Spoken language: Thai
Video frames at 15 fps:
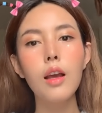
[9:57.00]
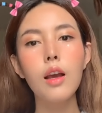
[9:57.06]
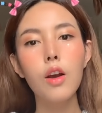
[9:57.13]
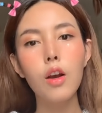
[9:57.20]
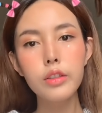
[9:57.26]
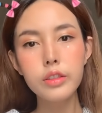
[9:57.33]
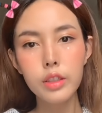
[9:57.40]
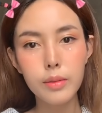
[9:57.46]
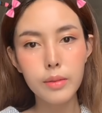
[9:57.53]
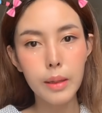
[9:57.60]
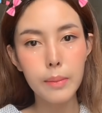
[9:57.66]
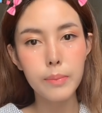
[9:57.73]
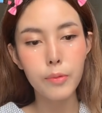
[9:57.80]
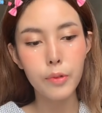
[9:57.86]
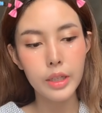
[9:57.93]
ก็สำห
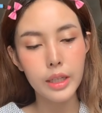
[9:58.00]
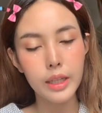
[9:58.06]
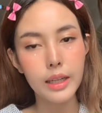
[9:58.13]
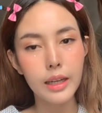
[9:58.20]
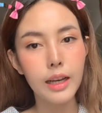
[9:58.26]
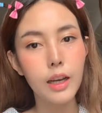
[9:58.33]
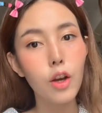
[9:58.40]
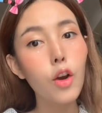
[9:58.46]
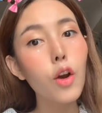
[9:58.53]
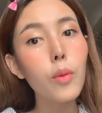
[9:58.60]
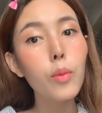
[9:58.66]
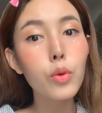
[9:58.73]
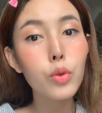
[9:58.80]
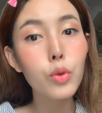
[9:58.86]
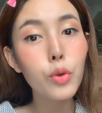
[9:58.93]
รับวันนี้นะคะก็ขอ
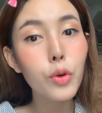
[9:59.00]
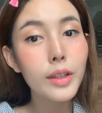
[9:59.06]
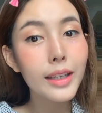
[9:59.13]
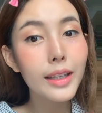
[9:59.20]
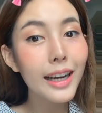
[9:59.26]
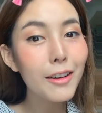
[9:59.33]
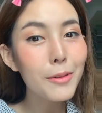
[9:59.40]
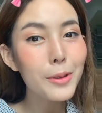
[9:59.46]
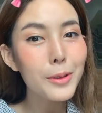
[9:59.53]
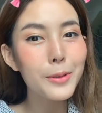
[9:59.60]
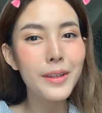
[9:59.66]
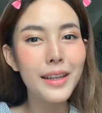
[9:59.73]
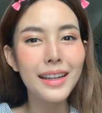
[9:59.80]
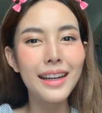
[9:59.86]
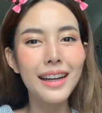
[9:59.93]
บคุณทุกคนที่เข้ามาดู
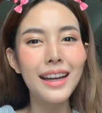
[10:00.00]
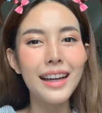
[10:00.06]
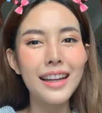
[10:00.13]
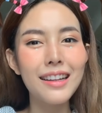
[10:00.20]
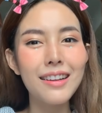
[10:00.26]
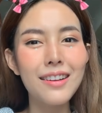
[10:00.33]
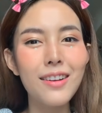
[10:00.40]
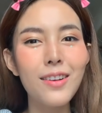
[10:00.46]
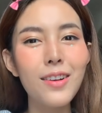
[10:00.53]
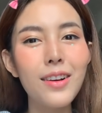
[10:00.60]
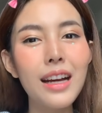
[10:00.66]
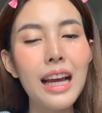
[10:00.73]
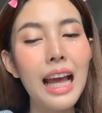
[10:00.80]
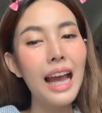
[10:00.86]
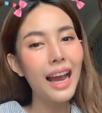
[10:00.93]
กันนะคะแล้วก็
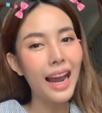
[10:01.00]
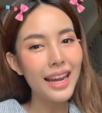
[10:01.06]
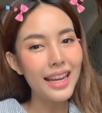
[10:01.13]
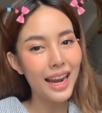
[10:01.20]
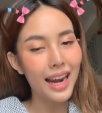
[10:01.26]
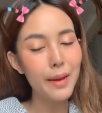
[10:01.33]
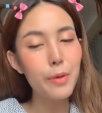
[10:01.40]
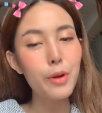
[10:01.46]
ใครอยากให้บิว